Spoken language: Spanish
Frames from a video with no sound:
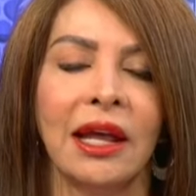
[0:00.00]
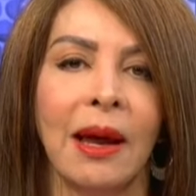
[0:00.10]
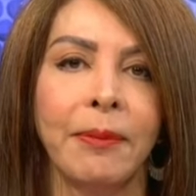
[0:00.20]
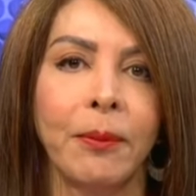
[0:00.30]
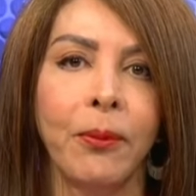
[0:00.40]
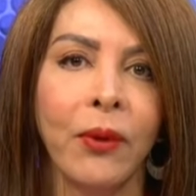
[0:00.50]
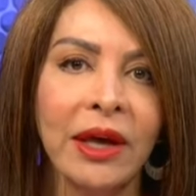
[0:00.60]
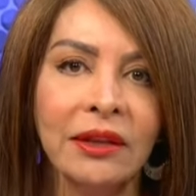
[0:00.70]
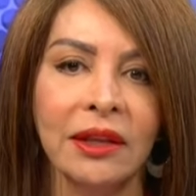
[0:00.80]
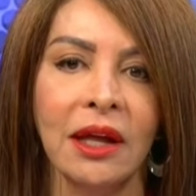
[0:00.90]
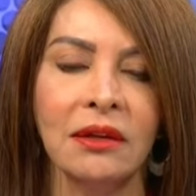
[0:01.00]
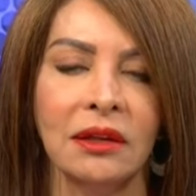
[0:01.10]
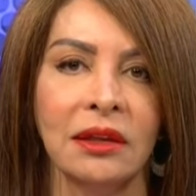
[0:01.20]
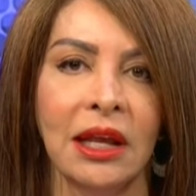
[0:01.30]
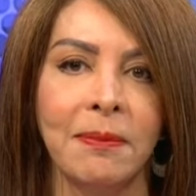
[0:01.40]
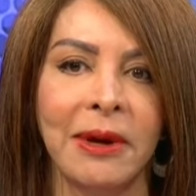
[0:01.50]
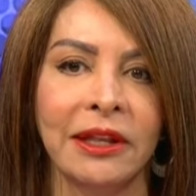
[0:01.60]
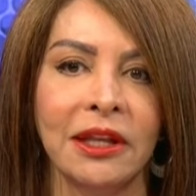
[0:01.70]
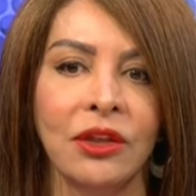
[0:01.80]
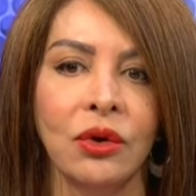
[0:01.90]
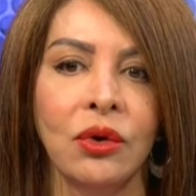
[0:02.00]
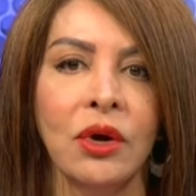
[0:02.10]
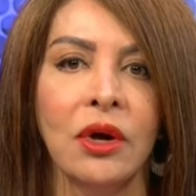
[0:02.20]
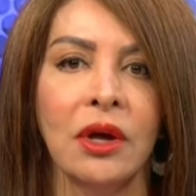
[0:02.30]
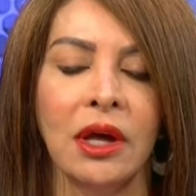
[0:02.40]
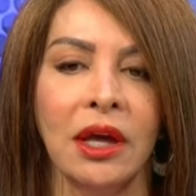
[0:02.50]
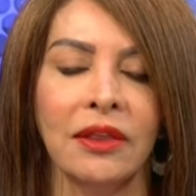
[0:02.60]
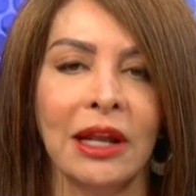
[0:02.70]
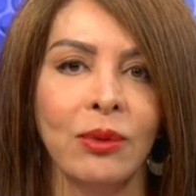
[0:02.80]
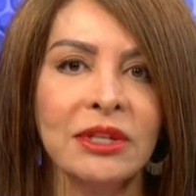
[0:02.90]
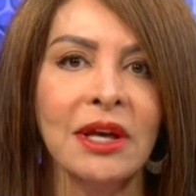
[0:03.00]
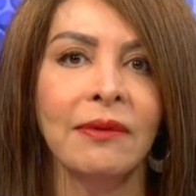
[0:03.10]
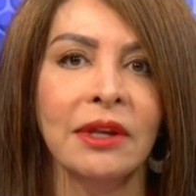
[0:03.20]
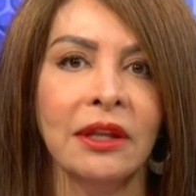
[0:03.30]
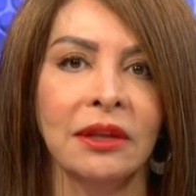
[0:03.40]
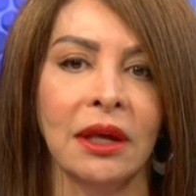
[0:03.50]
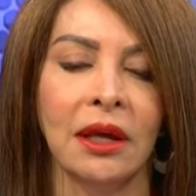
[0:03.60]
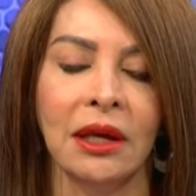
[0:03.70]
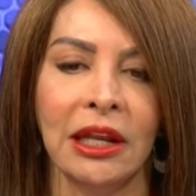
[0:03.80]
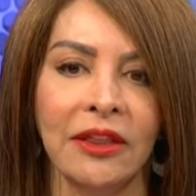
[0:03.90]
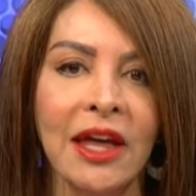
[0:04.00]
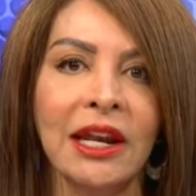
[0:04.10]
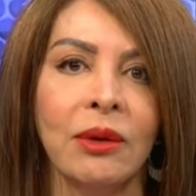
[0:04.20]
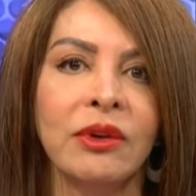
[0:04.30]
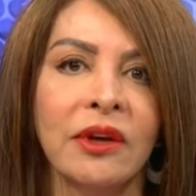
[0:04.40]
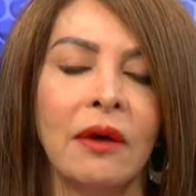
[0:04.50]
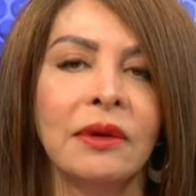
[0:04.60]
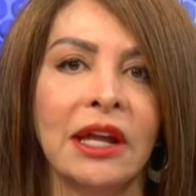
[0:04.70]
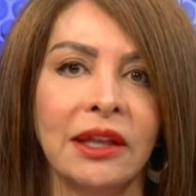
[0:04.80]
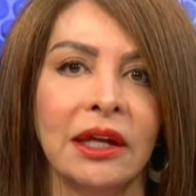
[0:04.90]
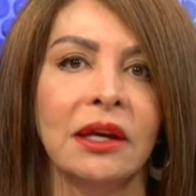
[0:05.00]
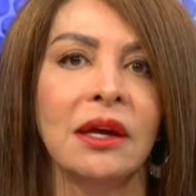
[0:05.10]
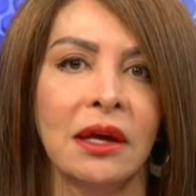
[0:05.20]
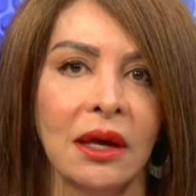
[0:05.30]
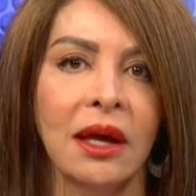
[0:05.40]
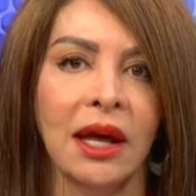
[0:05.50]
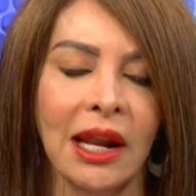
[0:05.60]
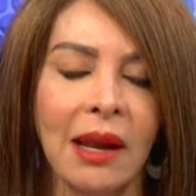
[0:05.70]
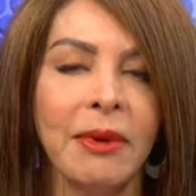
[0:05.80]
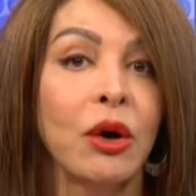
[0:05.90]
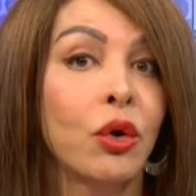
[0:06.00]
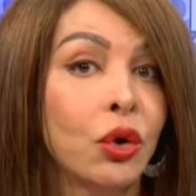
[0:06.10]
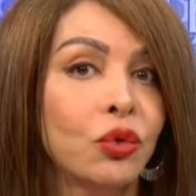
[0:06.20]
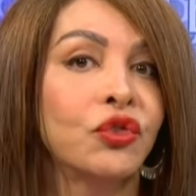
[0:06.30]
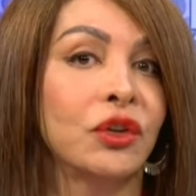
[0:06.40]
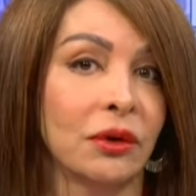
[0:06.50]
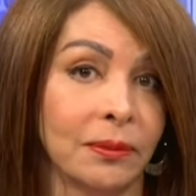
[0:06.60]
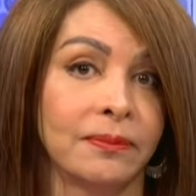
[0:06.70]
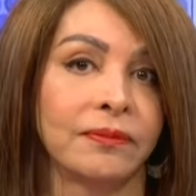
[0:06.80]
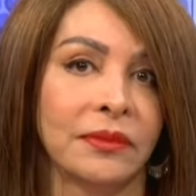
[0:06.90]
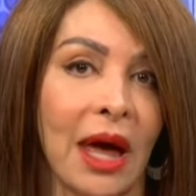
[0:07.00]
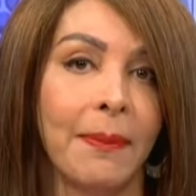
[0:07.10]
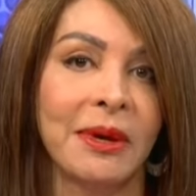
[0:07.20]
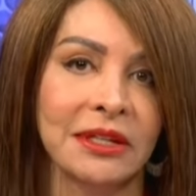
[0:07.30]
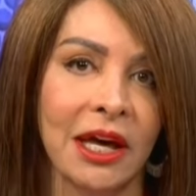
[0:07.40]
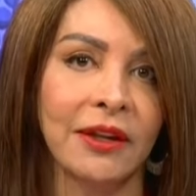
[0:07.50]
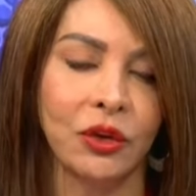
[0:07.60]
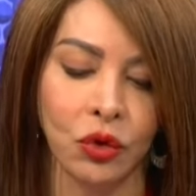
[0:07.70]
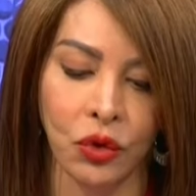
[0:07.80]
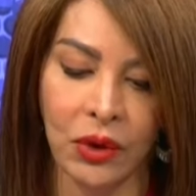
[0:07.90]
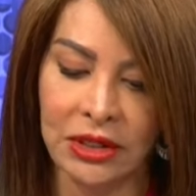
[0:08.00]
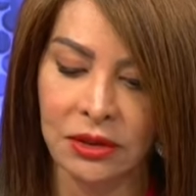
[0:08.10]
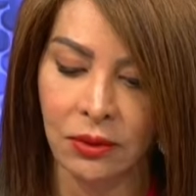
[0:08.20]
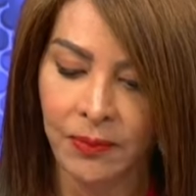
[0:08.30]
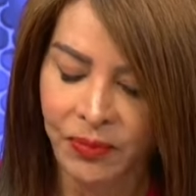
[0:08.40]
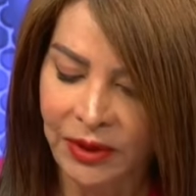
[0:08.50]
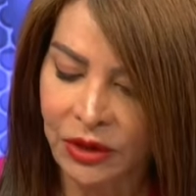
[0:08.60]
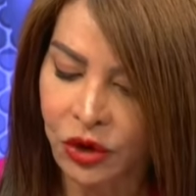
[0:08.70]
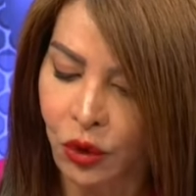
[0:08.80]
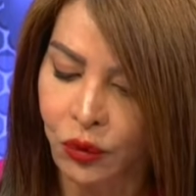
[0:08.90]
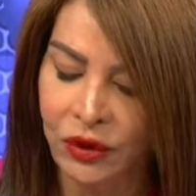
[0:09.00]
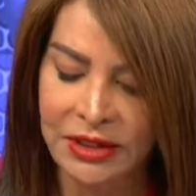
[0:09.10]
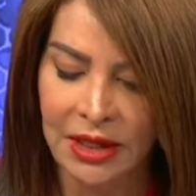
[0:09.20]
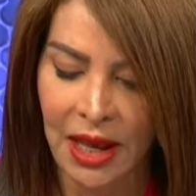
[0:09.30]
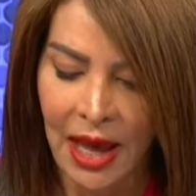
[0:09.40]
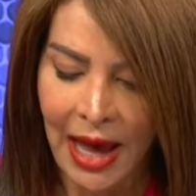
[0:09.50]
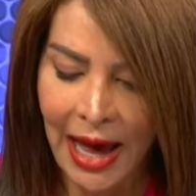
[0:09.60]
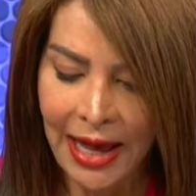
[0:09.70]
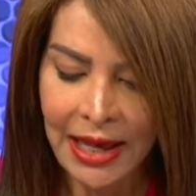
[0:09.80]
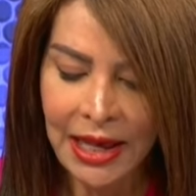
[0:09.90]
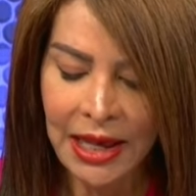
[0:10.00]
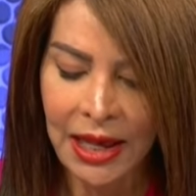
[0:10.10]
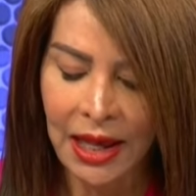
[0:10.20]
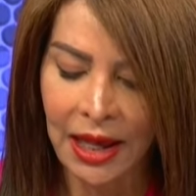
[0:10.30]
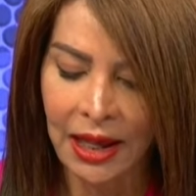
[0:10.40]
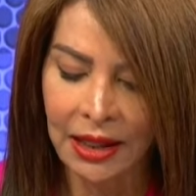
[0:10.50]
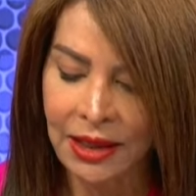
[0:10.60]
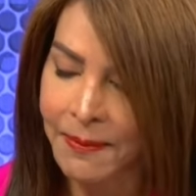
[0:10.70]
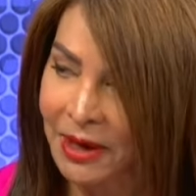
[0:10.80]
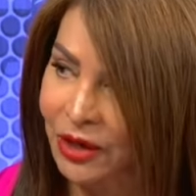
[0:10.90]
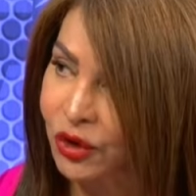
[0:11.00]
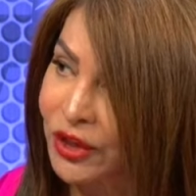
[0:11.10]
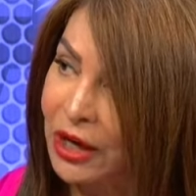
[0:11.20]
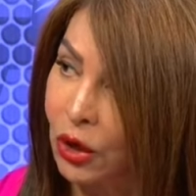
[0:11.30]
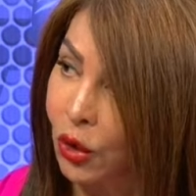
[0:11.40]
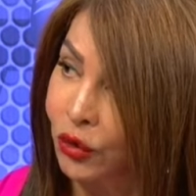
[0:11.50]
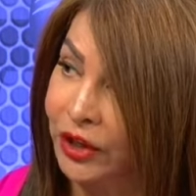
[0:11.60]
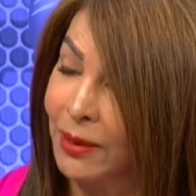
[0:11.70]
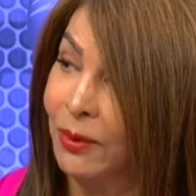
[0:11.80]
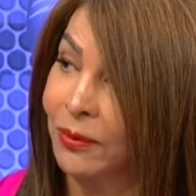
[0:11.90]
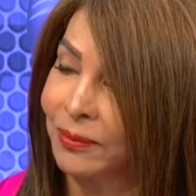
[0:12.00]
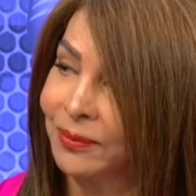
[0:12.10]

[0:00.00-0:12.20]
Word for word: que la propuesta del partido eh, de Luis que lidera Luis Abinader era la mejor opción a pesar de todo eso. Entonces, ahí eh, también, eso desglosa, antes